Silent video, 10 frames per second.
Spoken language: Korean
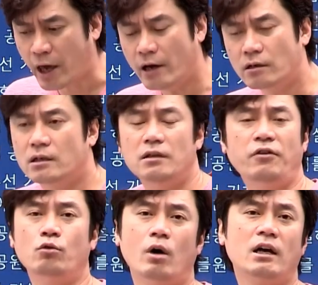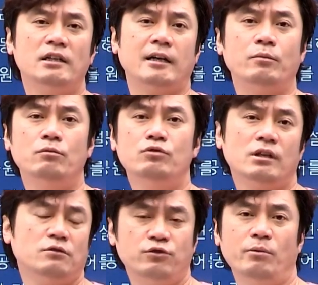개혁끼리 선로 관계를 잡는
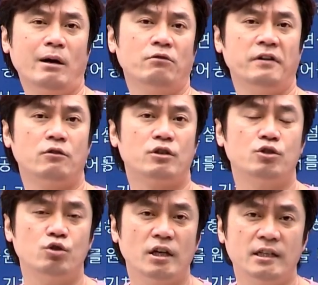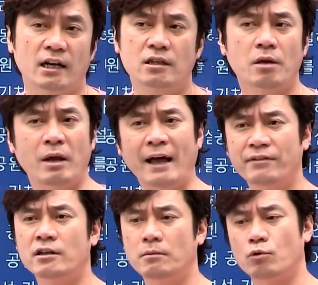문제는 수망한사에도 기출되지 이 않기 때문에
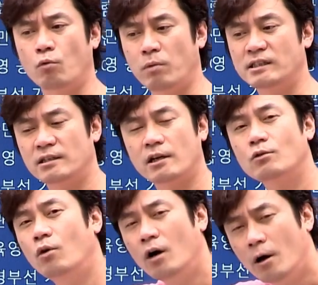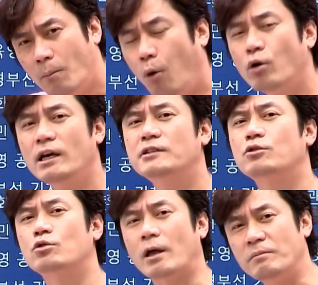한능검 공부하실 때도
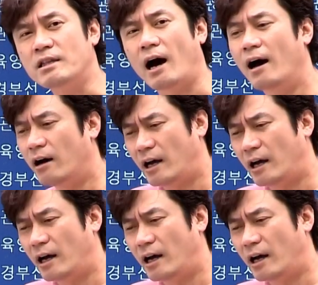포기하셔도 됩니다.